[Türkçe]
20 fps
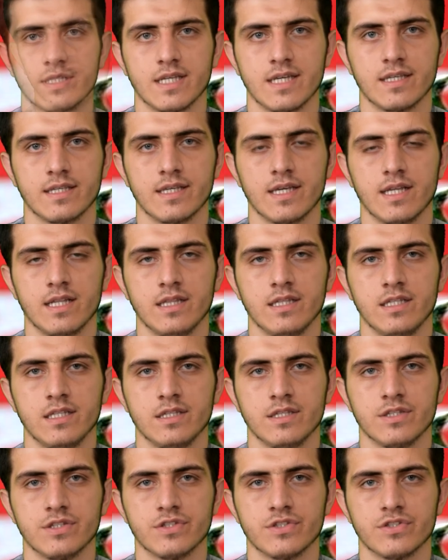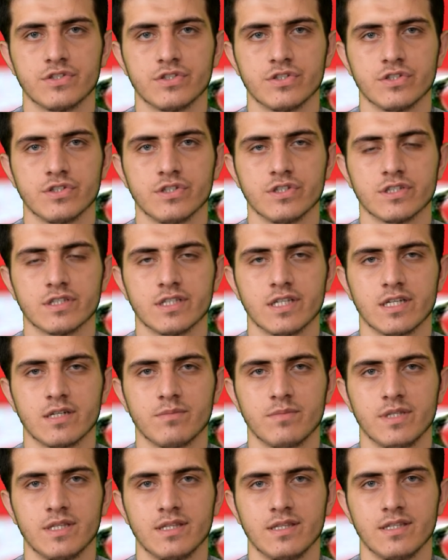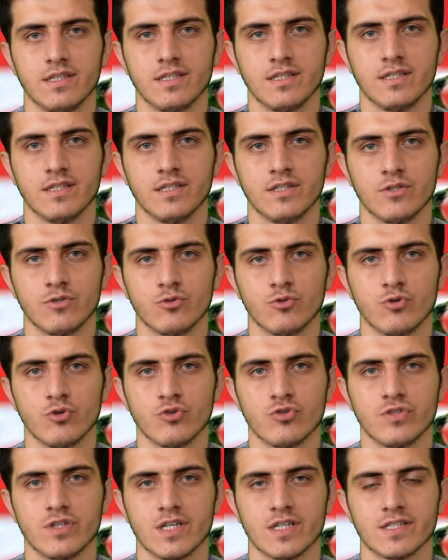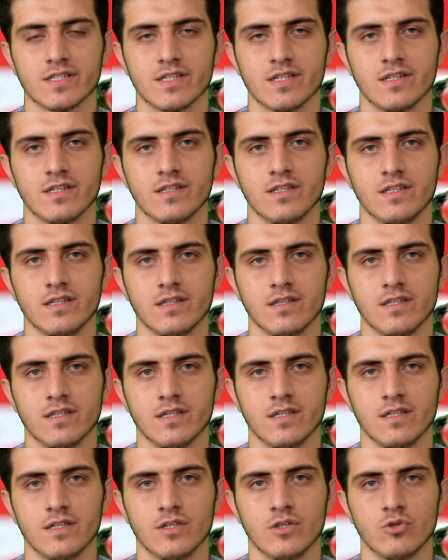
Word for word: Sen geldin, çığlıklar bitti, gözyaşları dindi.